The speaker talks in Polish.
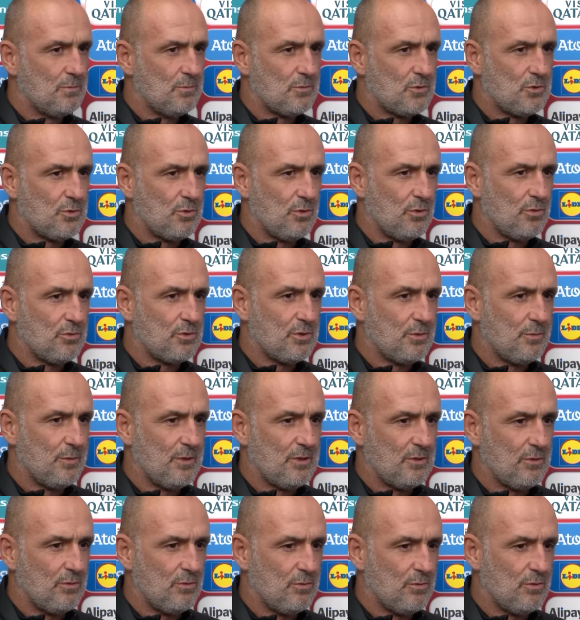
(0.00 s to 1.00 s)
czują, że
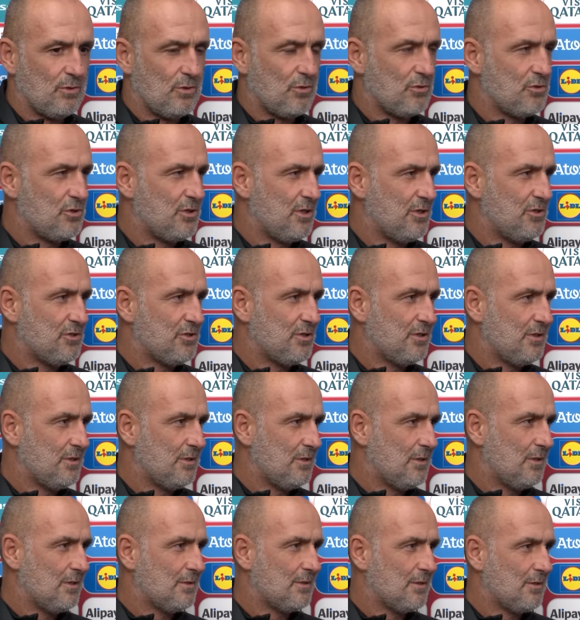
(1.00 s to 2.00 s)
będą groźniejsi
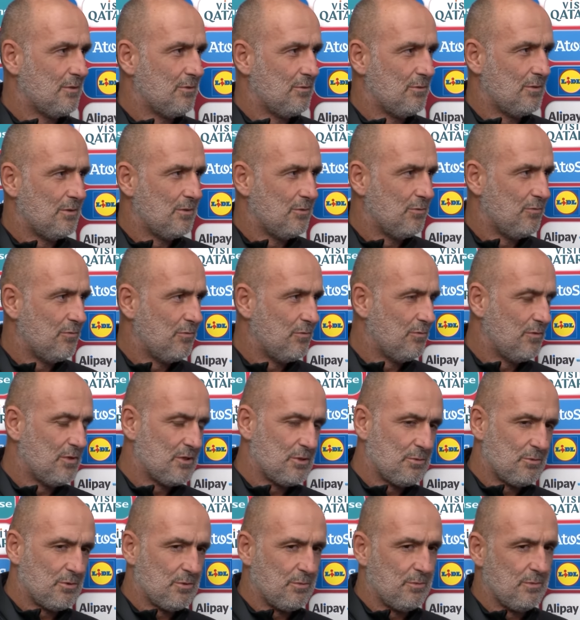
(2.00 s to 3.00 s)
i dlatego no,
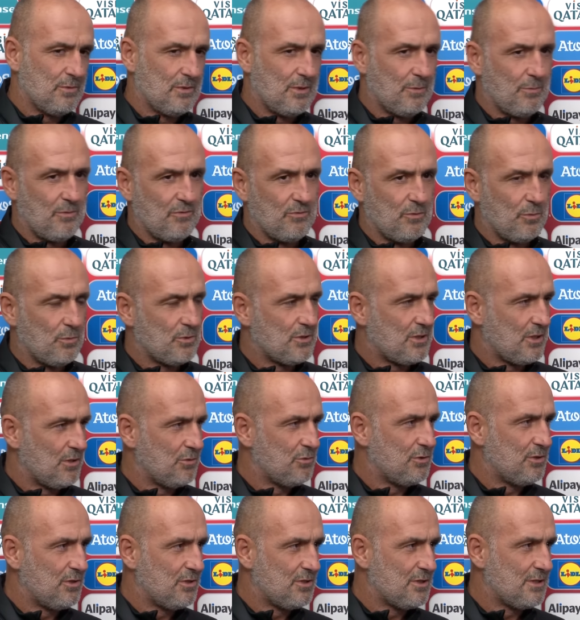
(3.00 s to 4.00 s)
uważam, że na pewno
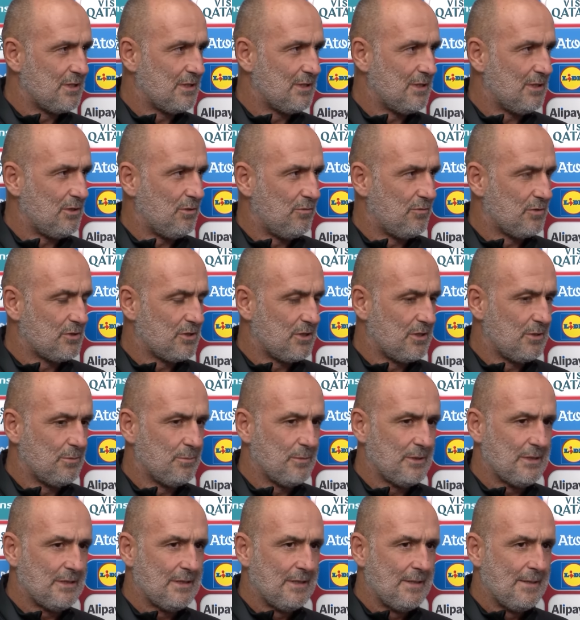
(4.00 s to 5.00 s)
postarają się też zaatakować, ale
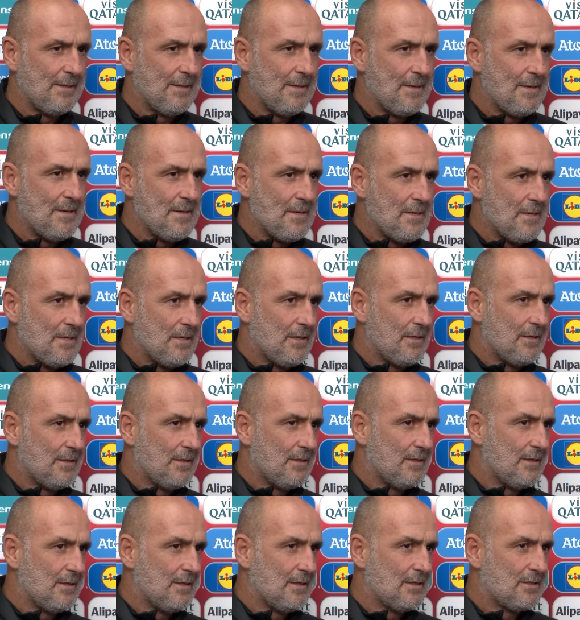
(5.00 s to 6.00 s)
my
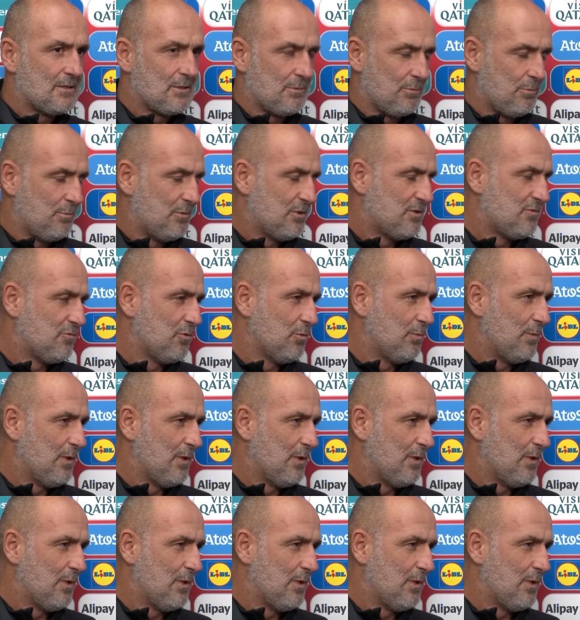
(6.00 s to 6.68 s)
e, chcemy mieć swój